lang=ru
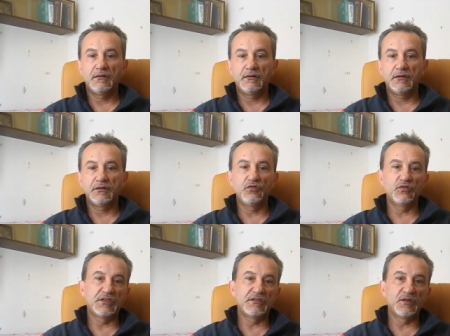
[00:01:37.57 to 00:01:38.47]
Э, до
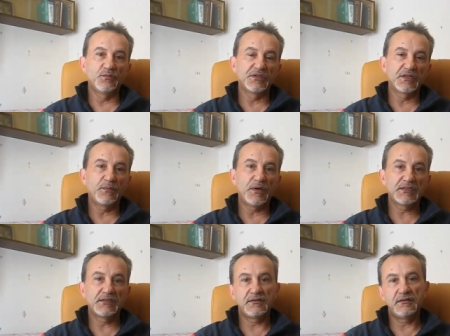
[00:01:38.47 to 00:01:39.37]
систем
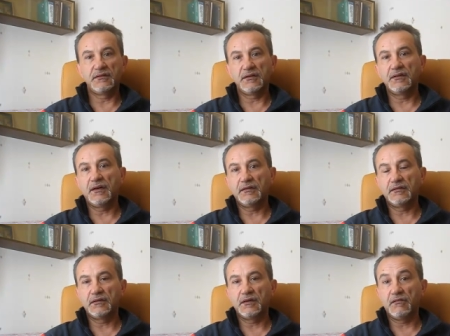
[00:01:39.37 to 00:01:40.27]
безопасности и так далее, и
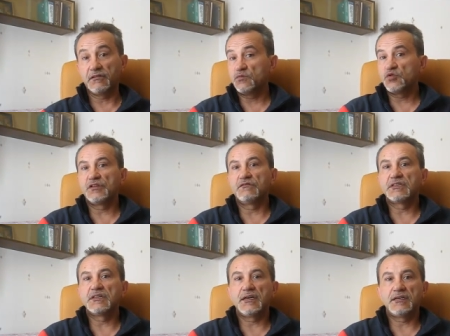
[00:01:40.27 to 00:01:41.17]
так далее. Возможно, вы
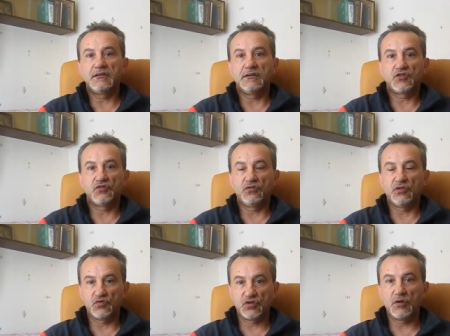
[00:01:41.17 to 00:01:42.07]
знаете что-то
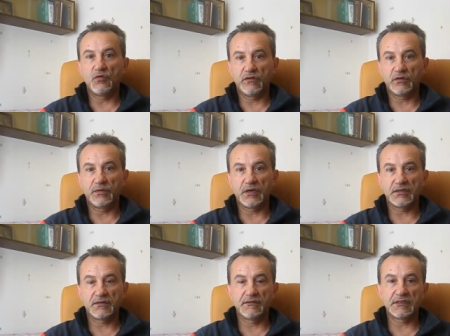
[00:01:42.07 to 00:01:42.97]
уже о
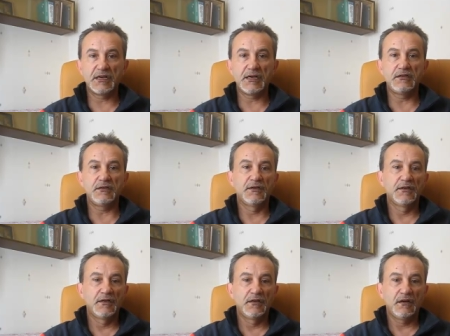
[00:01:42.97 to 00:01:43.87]
WordPress, вы знаете,
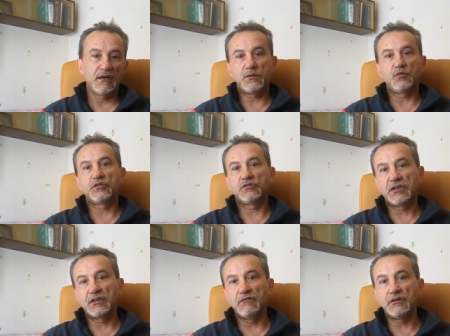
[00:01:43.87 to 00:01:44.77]
как
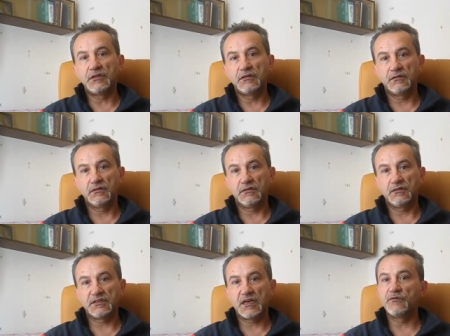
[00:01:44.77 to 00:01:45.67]
установить э,
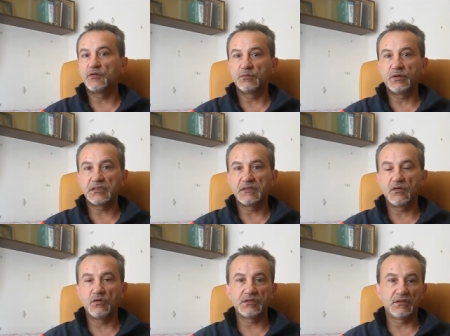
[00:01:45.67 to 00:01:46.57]
сам WordPress на
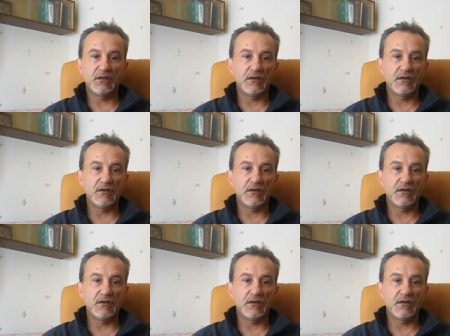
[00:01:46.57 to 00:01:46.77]
хостинге,